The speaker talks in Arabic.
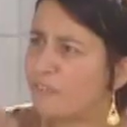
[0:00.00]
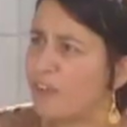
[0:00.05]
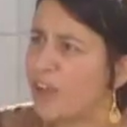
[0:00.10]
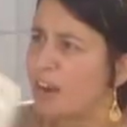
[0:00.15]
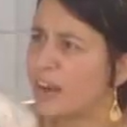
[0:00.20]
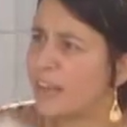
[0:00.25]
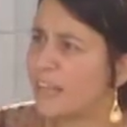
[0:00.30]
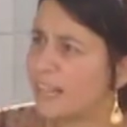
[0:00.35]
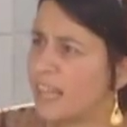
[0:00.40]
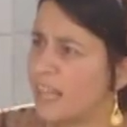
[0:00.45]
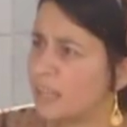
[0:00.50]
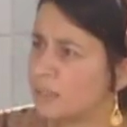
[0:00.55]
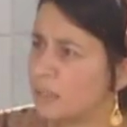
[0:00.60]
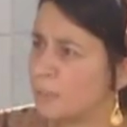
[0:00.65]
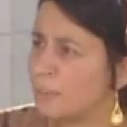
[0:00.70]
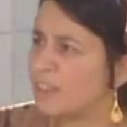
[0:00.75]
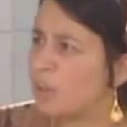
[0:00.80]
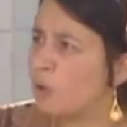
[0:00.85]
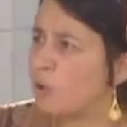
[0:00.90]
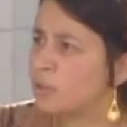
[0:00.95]
فيا يا راجل انت
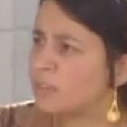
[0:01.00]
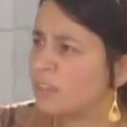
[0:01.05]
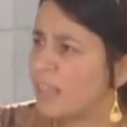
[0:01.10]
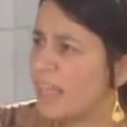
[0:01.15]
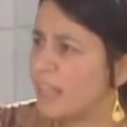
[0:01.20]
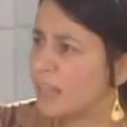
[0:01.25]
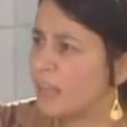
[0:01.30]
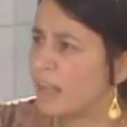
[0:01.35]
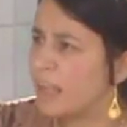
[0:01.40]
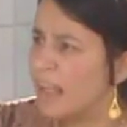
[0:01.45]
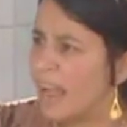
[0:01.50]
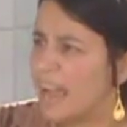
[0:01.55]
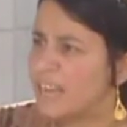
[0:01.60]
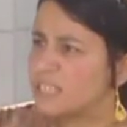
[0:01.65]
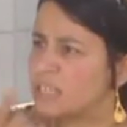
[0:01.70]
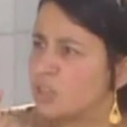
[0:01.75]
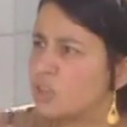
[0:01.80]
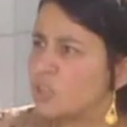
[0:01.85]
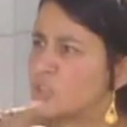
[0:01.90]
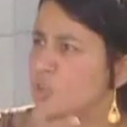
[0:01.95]
ما انا قلت لك
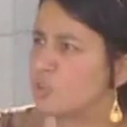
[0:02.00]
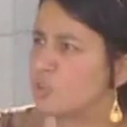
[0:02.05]
عايزه نص